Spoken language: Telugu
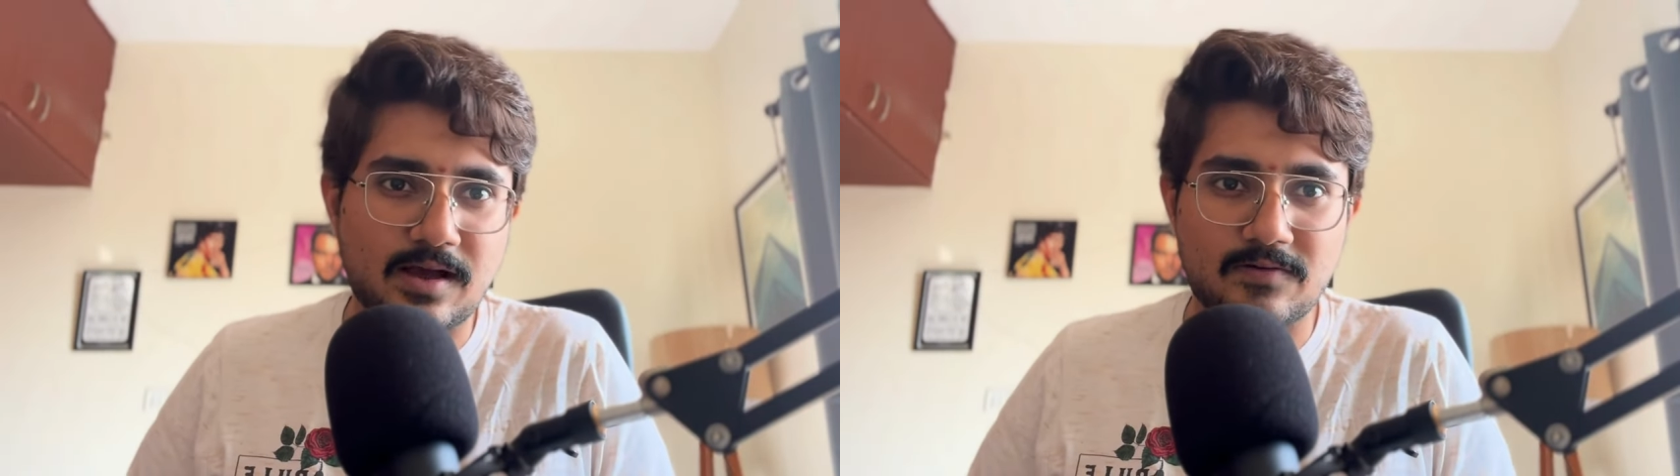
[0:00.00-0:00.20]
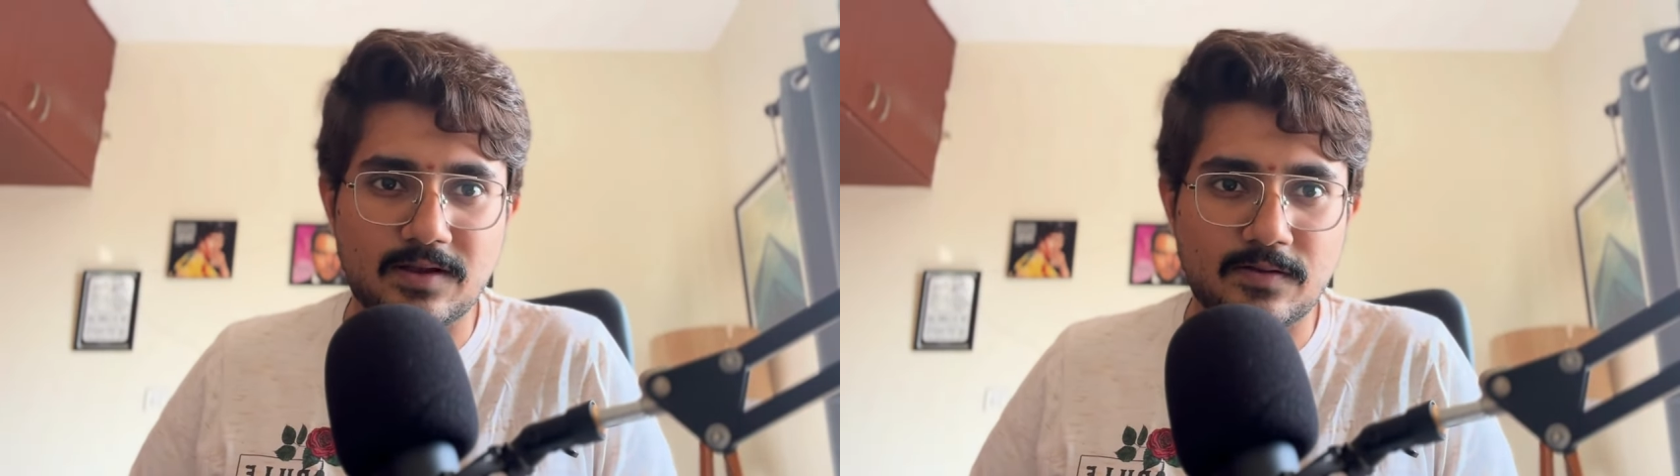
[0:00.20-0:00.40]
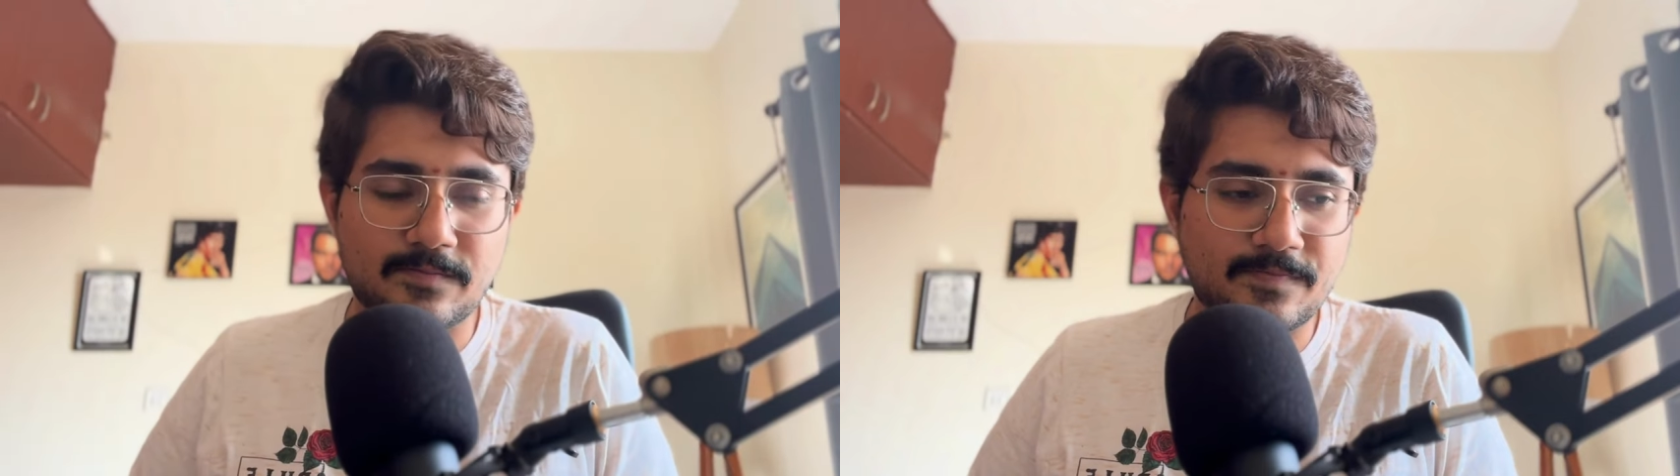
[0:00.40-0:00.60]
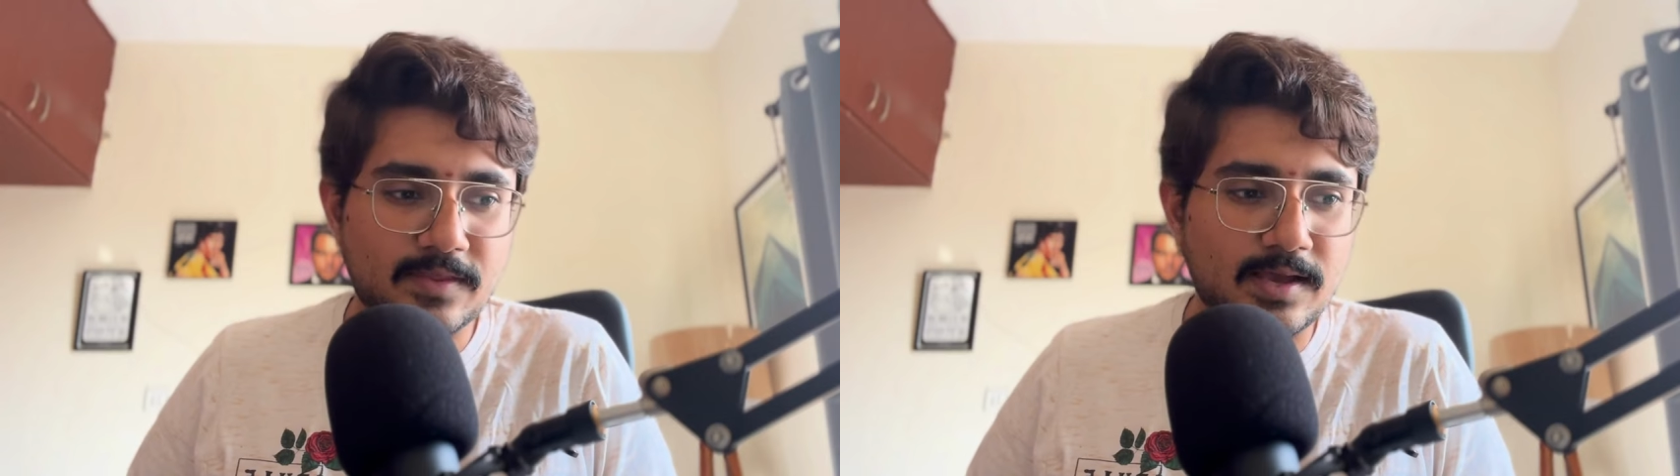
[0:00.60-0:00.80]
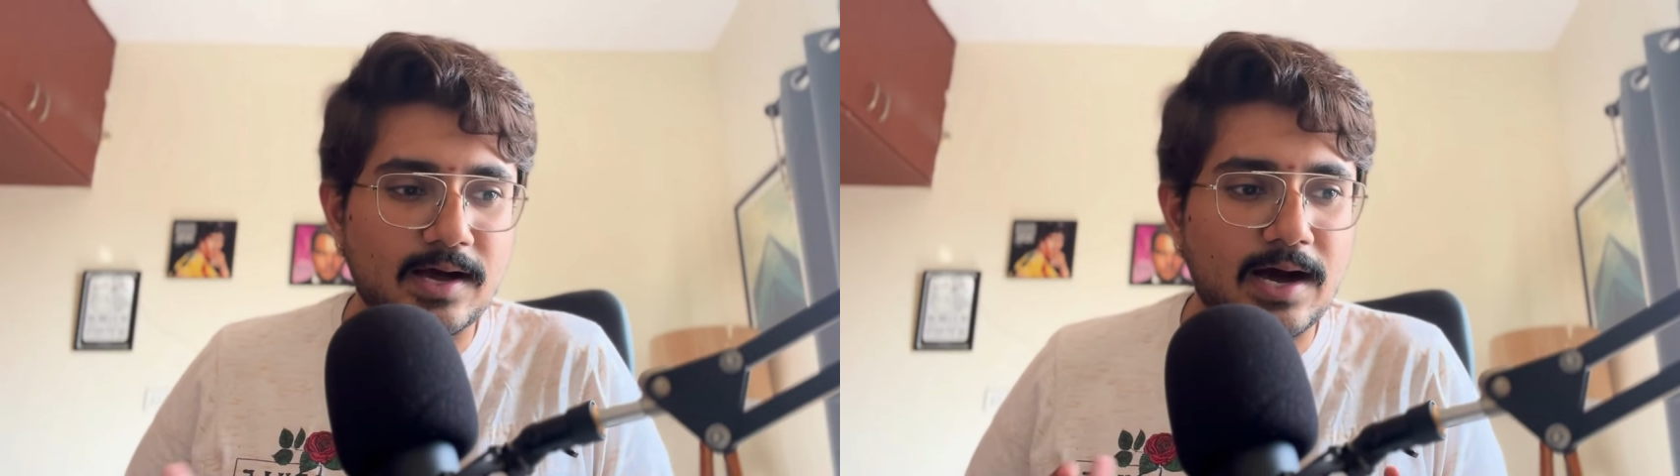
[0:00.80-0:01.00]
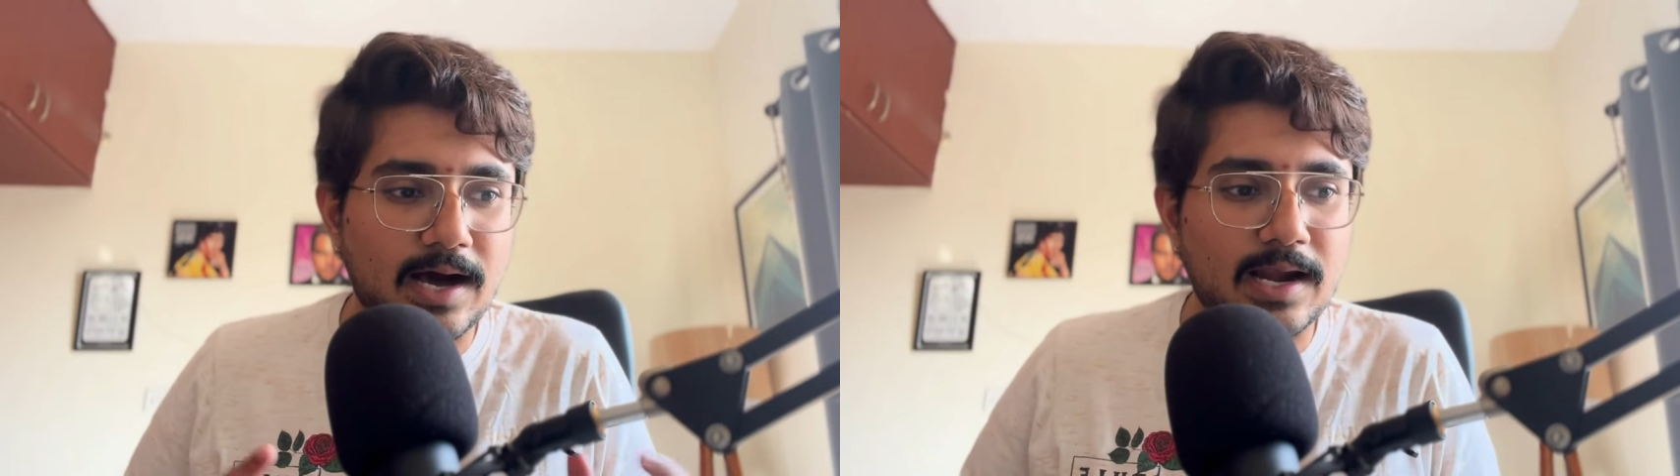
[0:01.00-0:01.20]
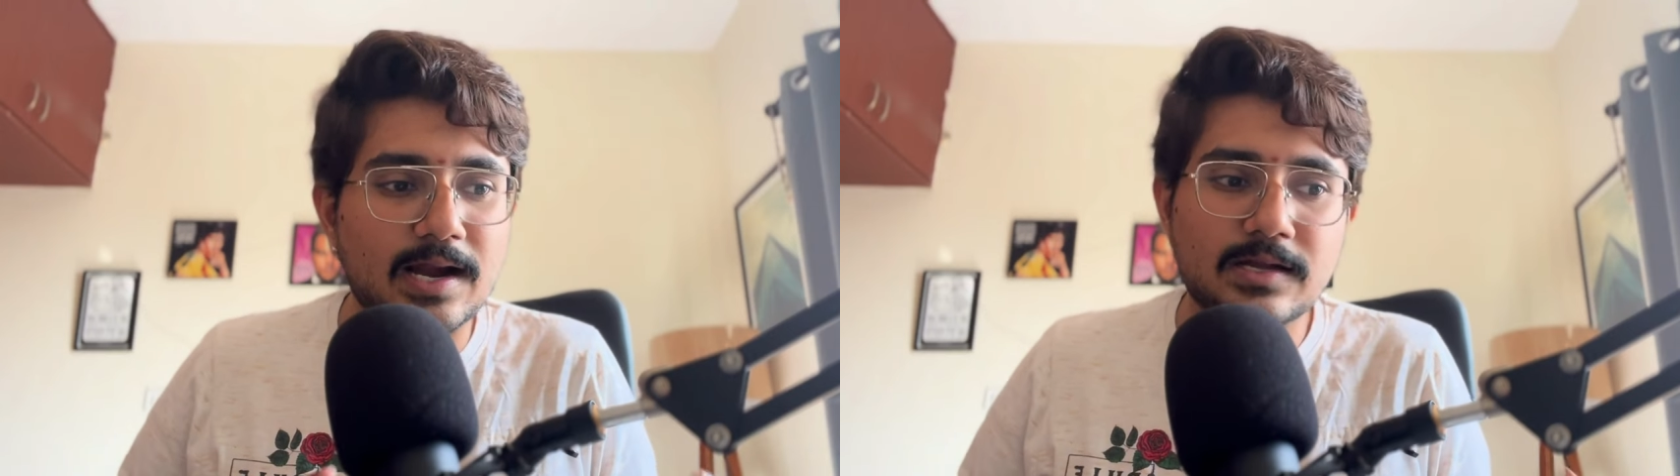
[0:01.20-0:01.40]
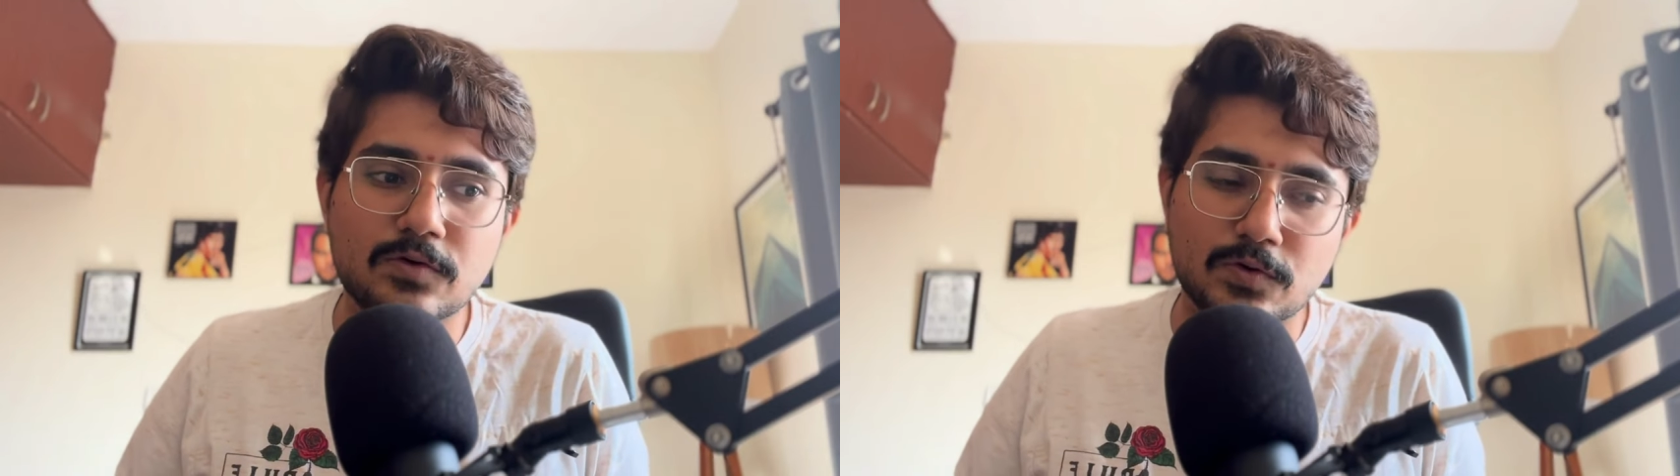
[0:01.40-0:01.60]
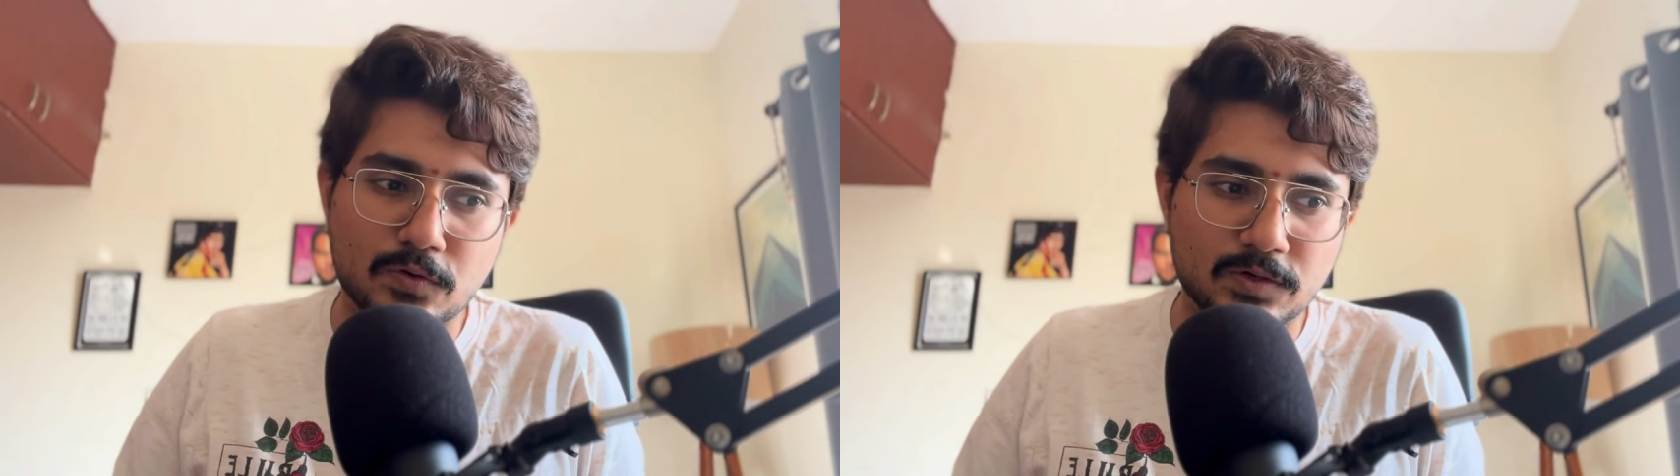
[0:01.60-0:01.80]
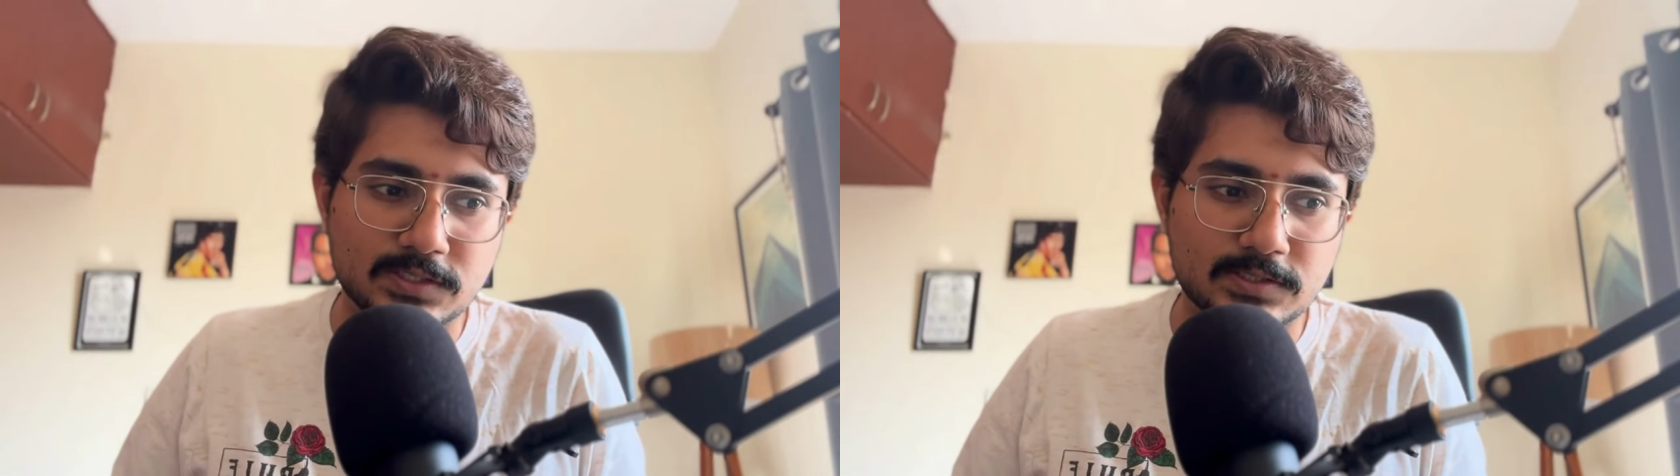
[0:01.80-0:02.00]
కావాలి అలాంటి ఒక
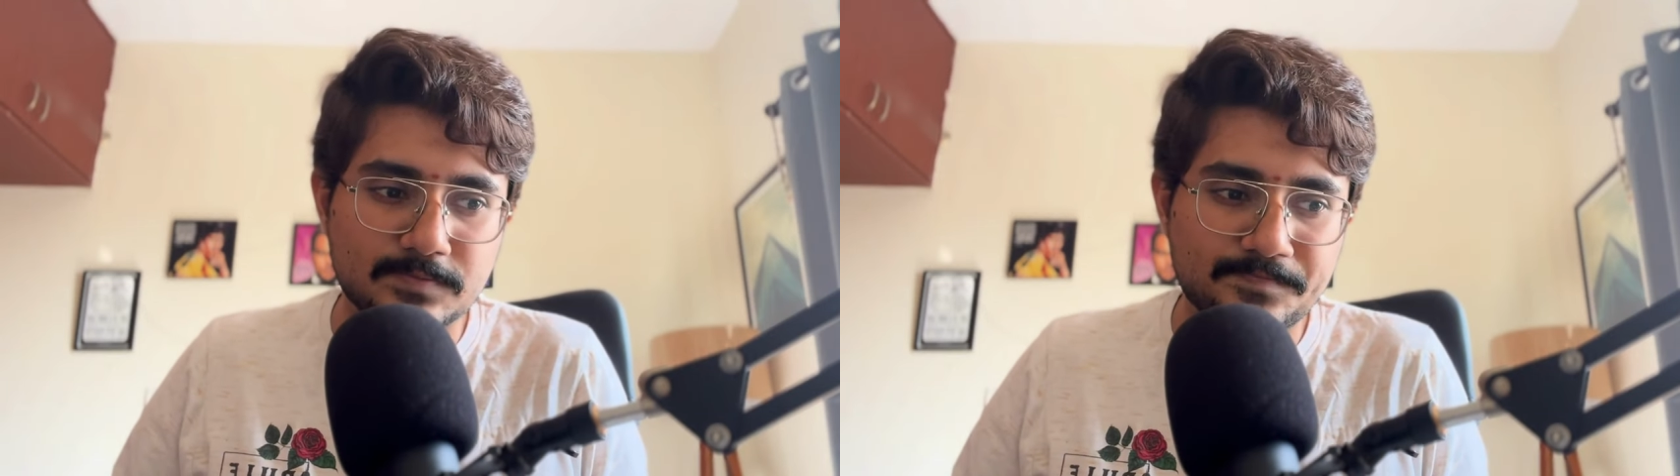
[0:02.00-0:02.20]
కోట్ ఇది